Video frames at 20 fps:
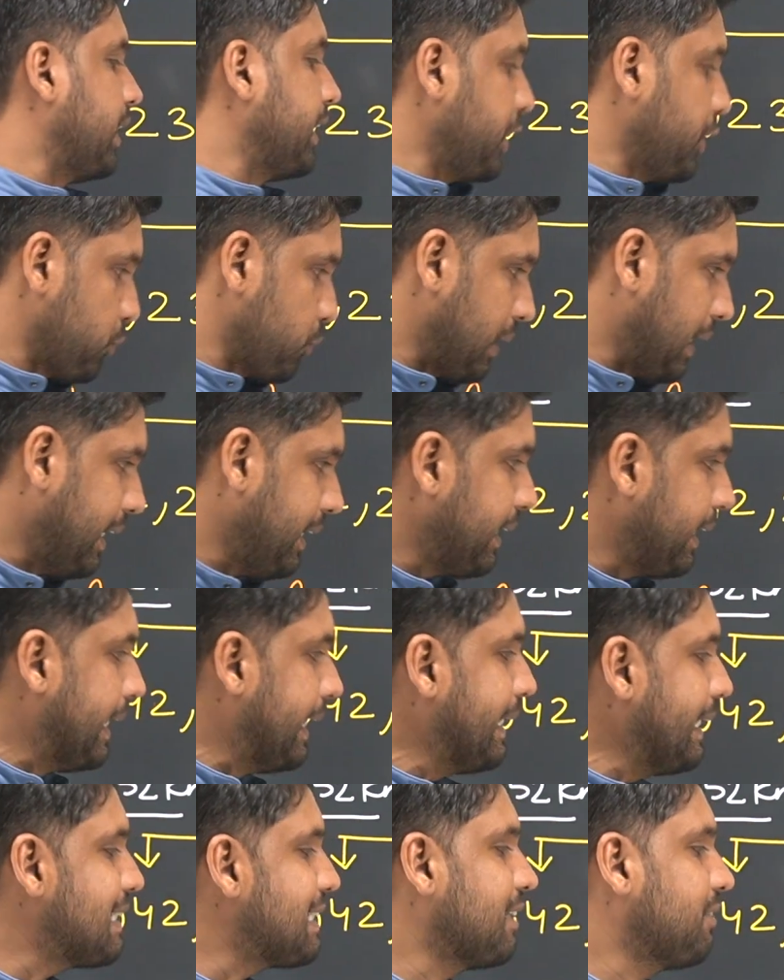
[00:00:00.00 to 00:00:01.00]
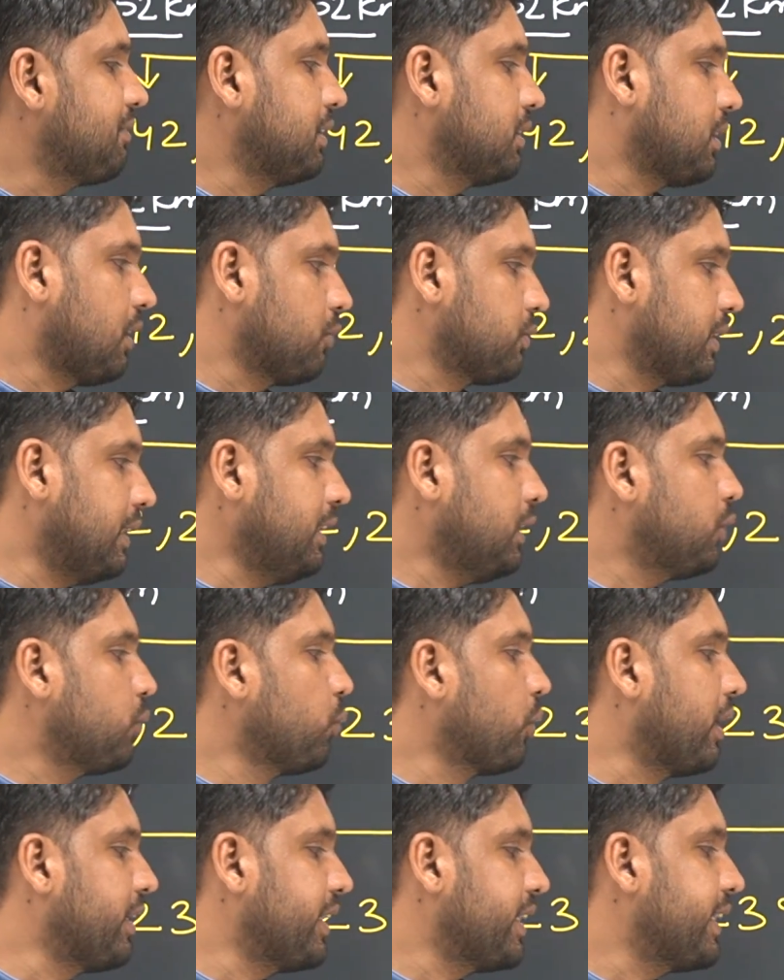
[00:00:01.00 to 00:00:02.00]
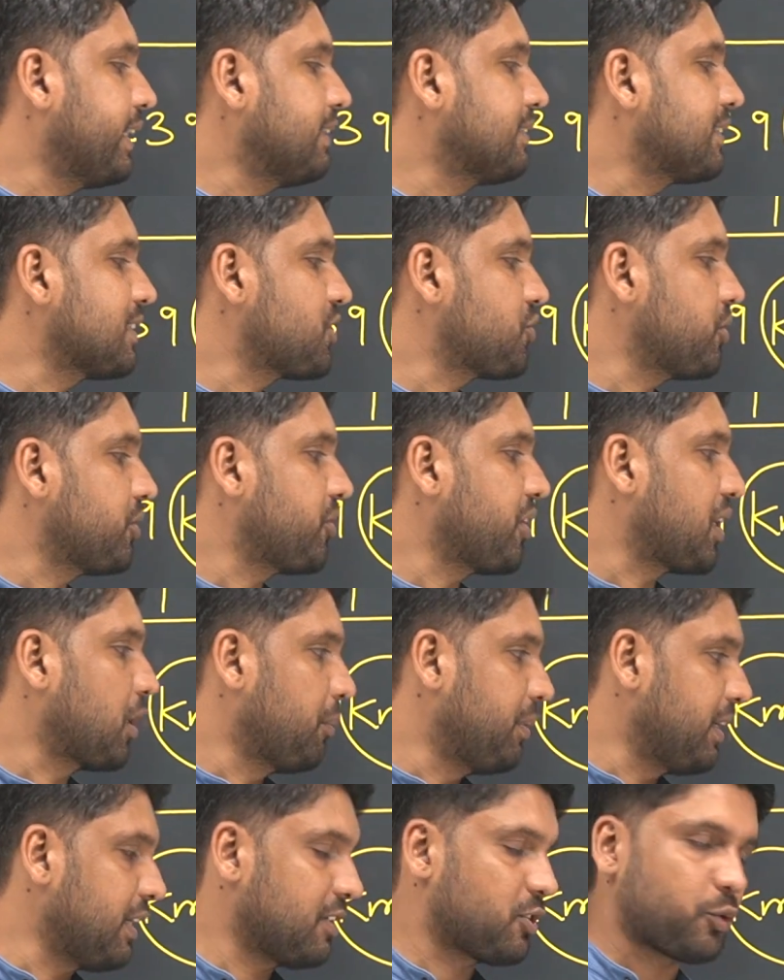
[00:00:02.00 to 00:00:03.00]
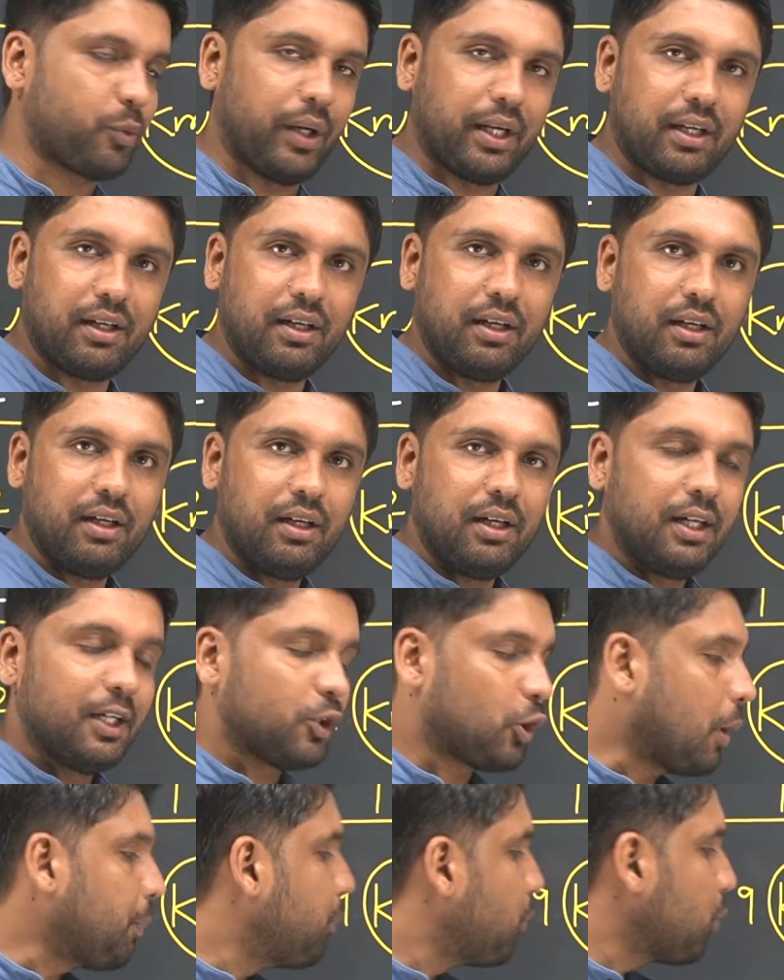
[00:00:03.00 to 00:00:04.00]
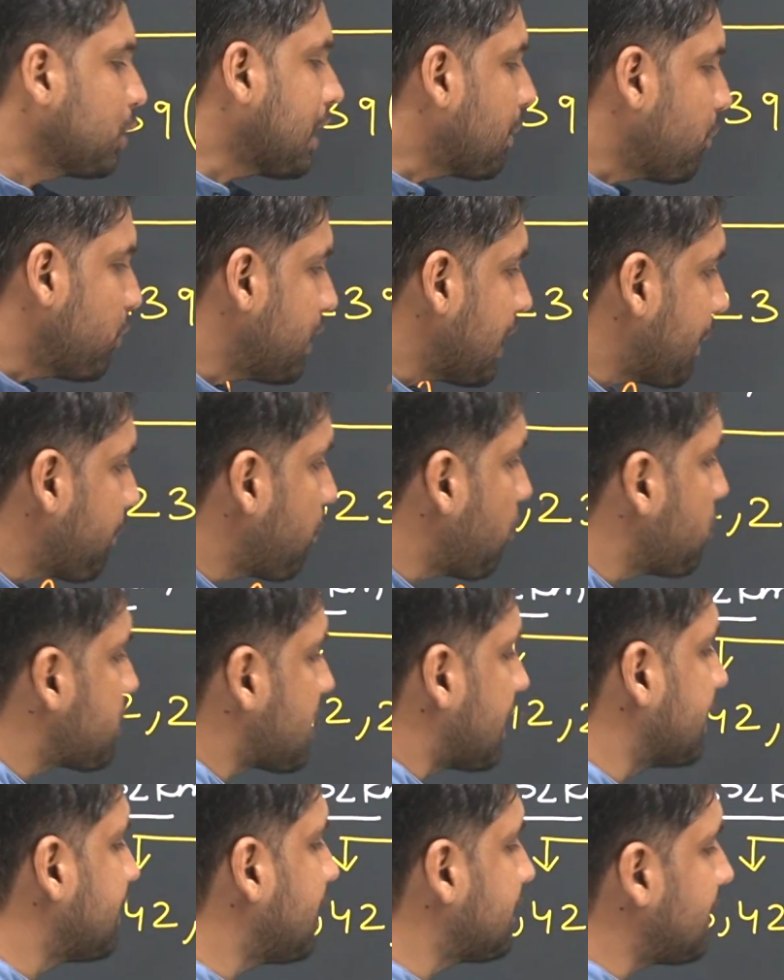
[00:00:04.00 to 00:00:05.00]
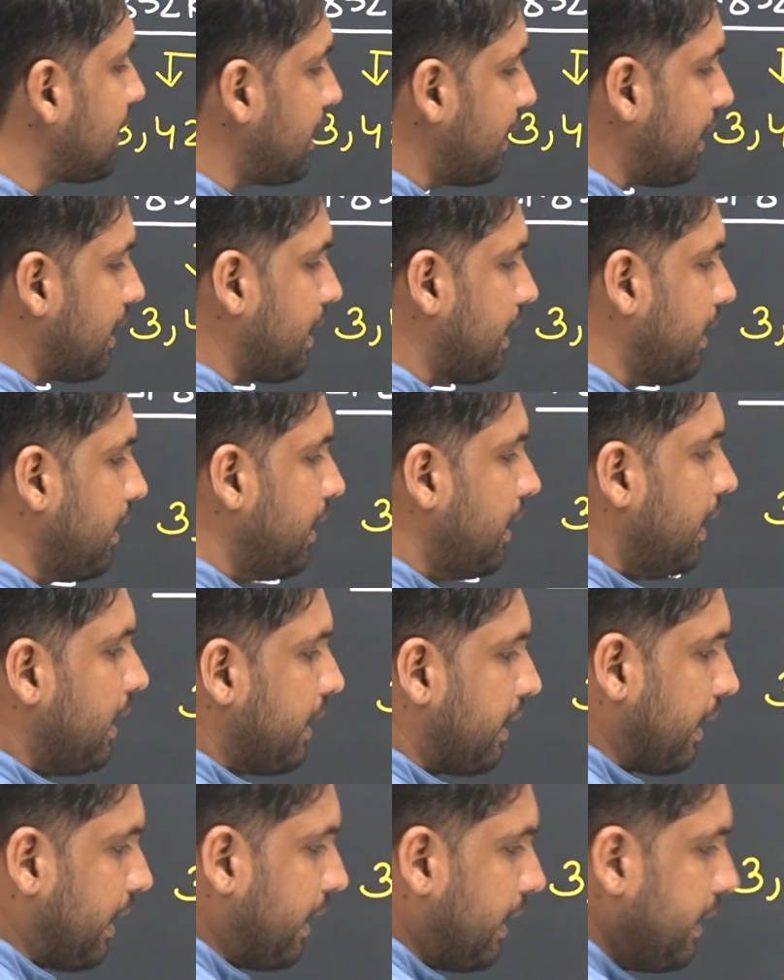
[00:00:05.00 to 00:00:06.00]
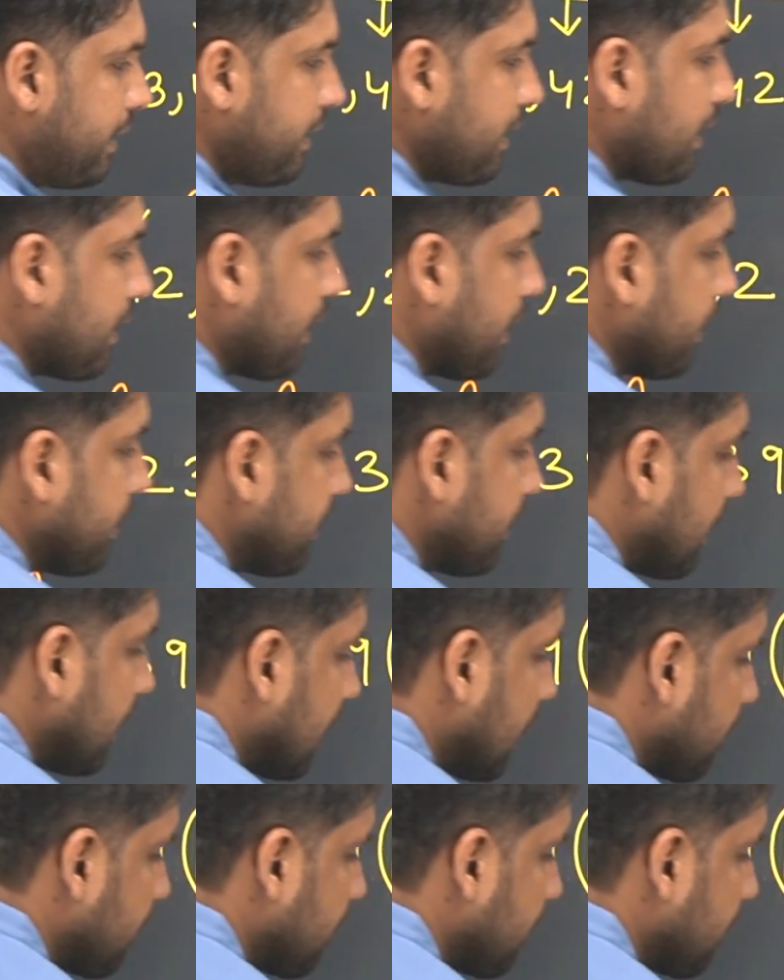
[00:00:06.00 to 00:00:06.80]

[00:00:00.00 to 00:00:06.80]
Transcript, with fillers: थर्टी टू लैख एटी सेवन थाउजेंड टू हंड्रेड एंड सिक्सटी थ्री किलोमीटर स्क्वायर तो अब मोटा मोटी आपको कुछ अंदाजा लग रहा है कि इंडिया का एरिया